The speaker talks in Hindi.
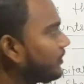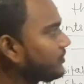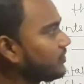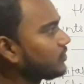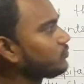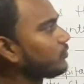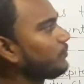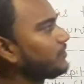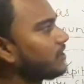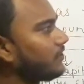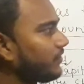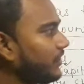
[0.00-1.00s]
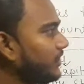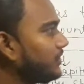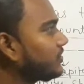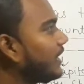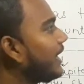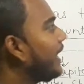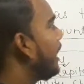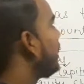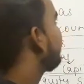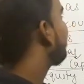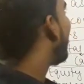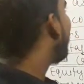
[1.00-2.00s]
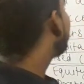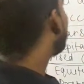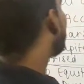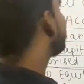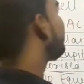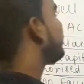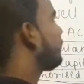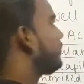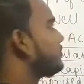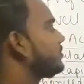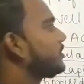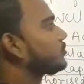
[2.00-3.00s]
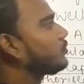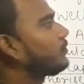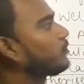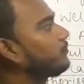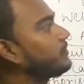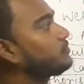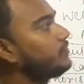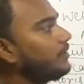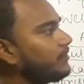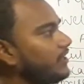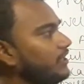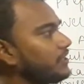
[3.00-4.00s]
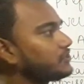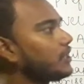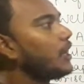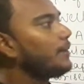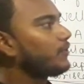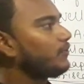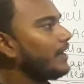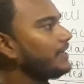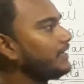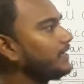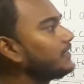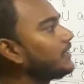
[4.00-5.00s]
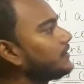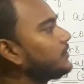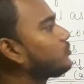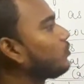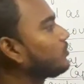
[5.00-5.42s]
equity shares of rupees 100 each and 5000 preference shares of rupees 50 each provided the